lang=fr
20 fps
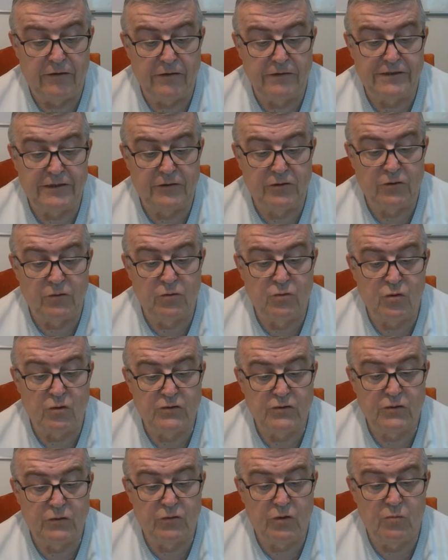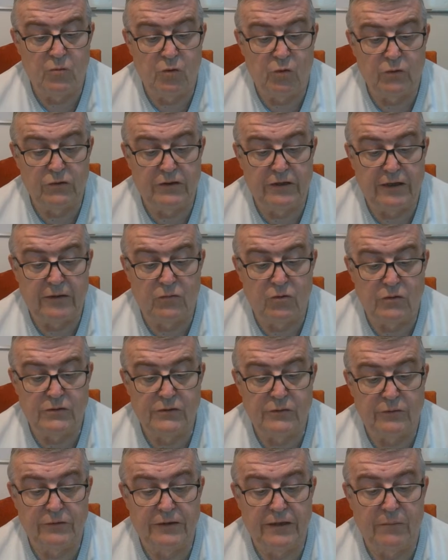C'est une course de montée,
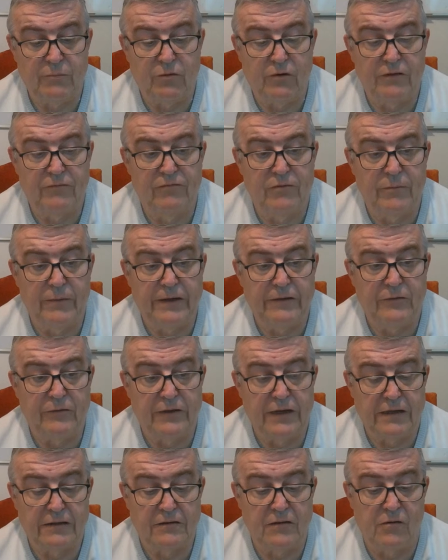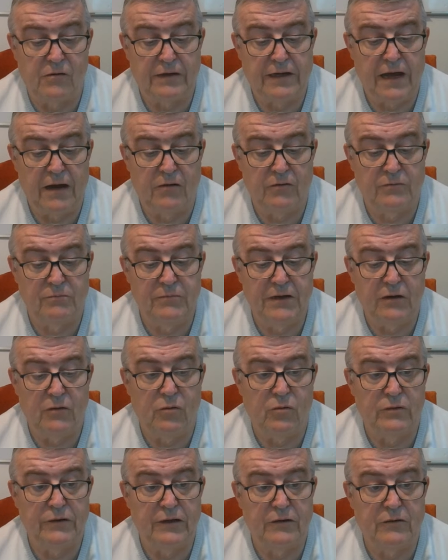course D pour les femelles de 4 ans, 40 000
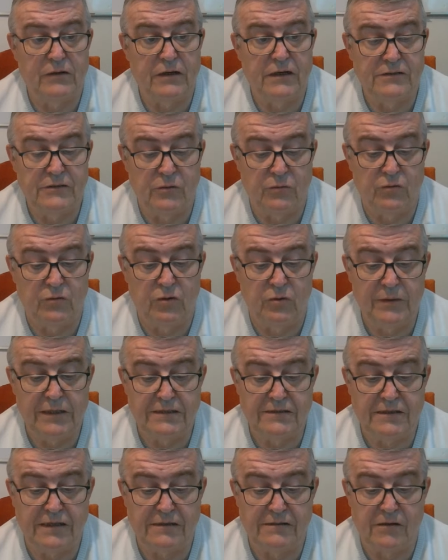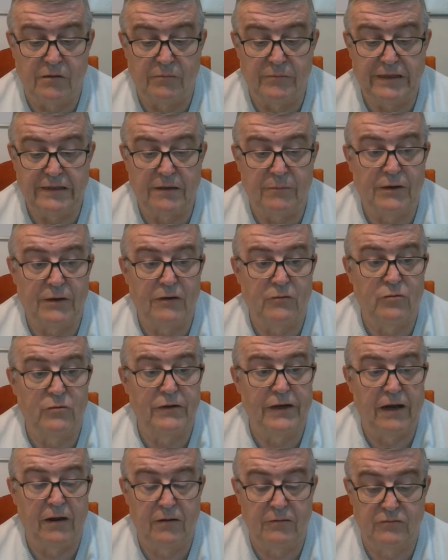euros d'allocation, 2700 mètres à
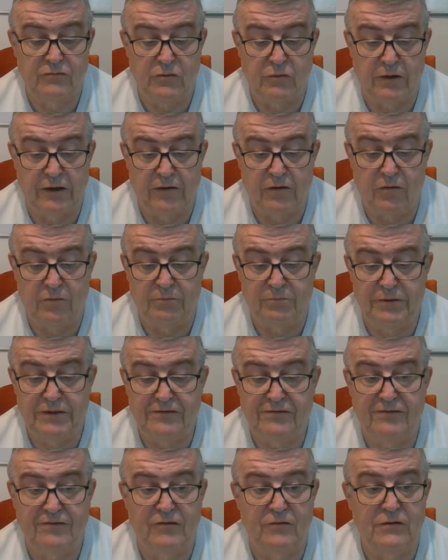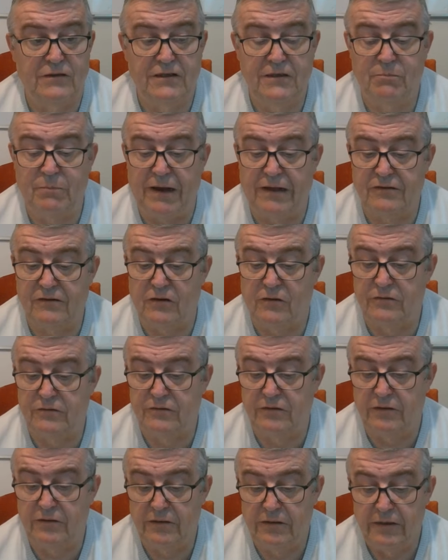parcourir sur la grande piste, 10
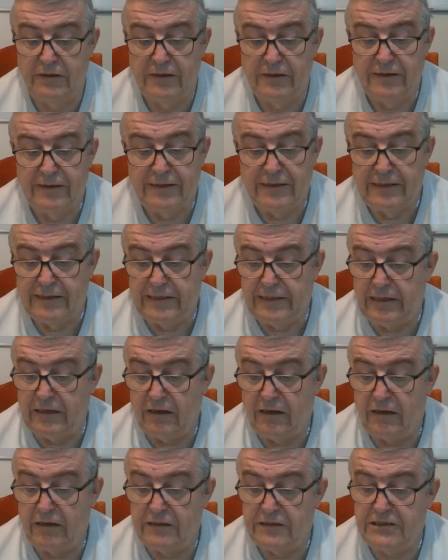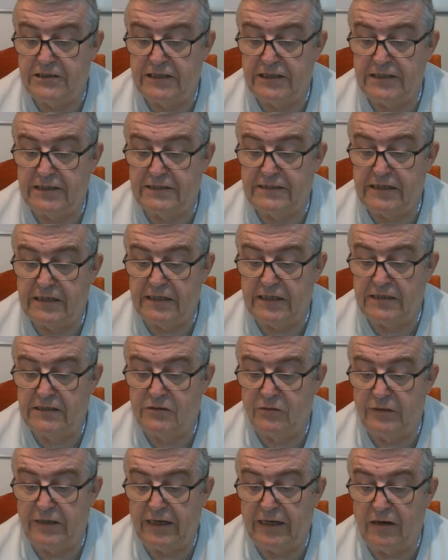partantes. Et là, j'ai
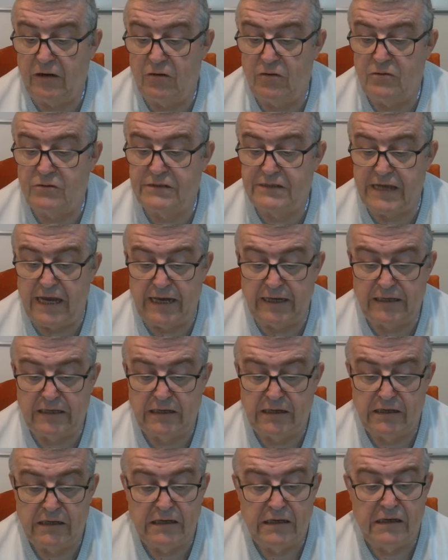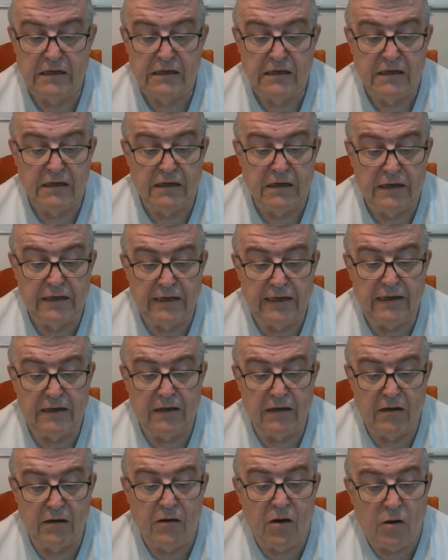sélectionné le 5
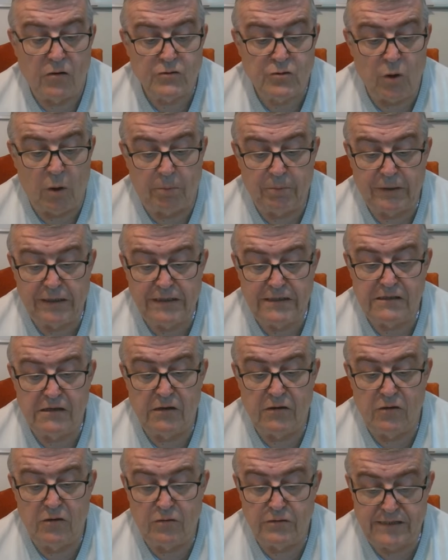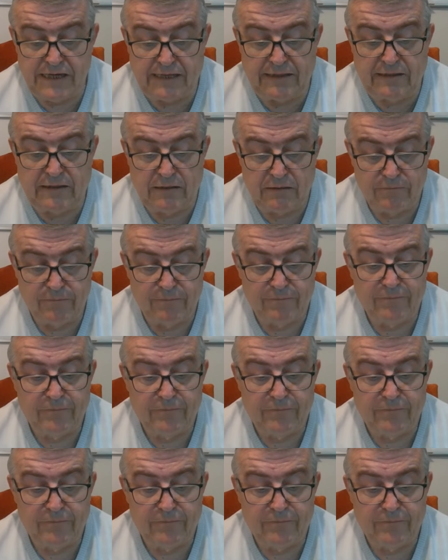et en surprise le 7.